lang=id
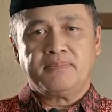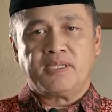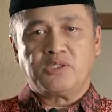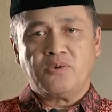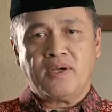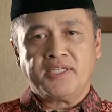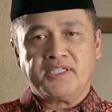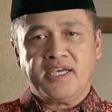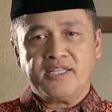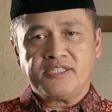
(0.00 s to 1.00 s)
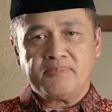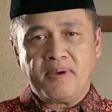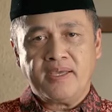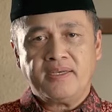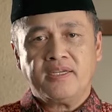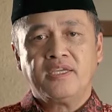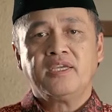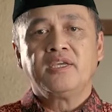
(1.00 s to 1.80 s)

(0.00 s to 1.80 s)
berjuang di garis depan,